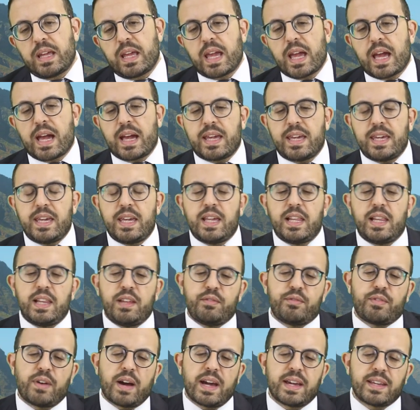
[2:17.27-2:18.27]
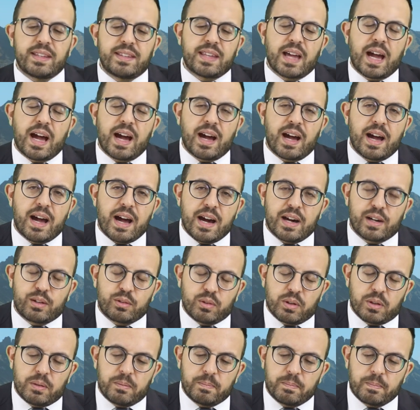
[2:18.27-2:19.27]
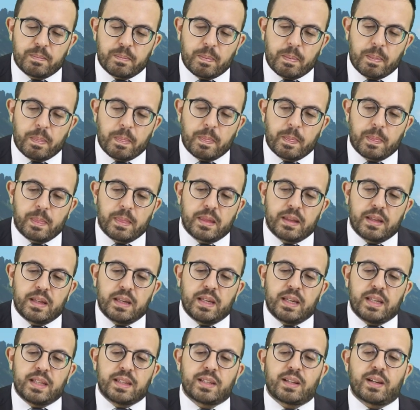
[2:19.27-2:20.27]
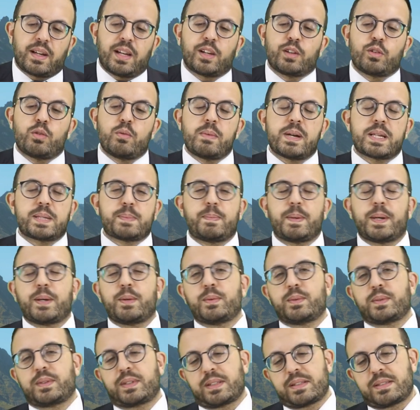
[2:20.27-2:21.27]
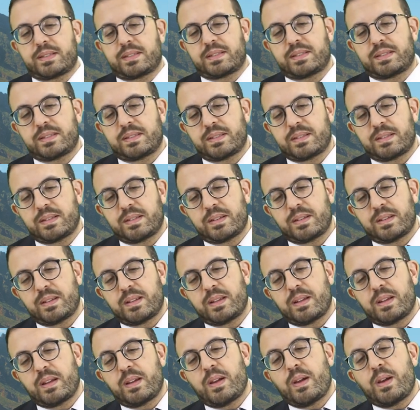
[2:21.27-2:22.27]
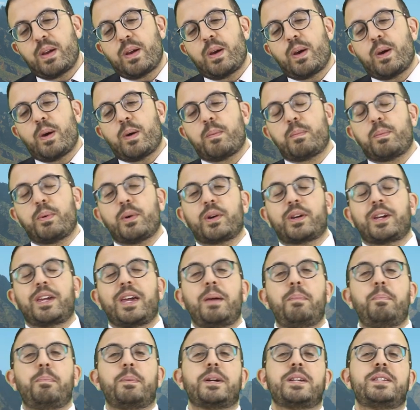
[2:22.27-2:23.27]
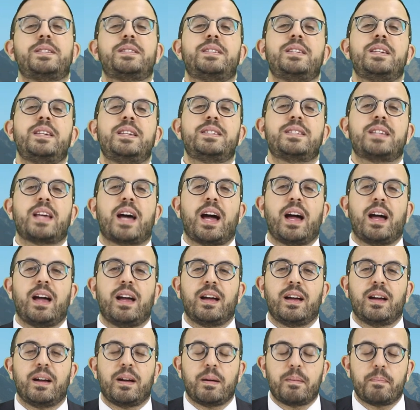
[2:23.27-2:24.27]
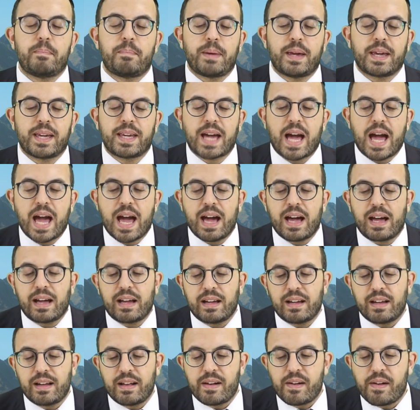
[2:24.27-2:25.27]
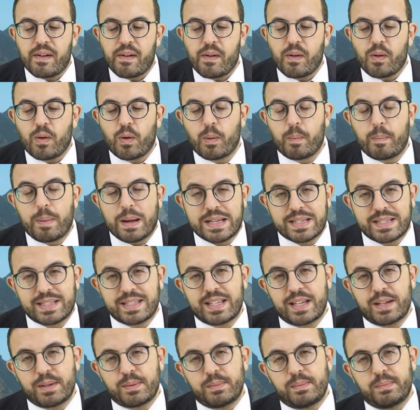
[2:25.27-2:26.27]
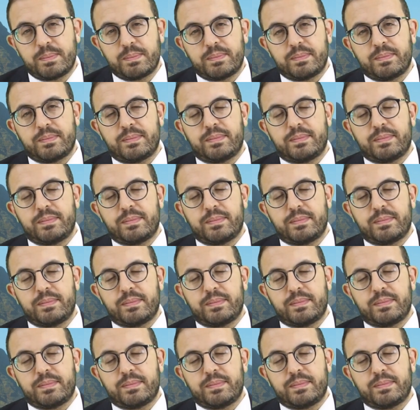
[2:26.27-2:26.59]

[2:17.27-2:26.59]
E aí ele vai dar a água. Então, algumas perguntas. Por que precisa pegar o bastão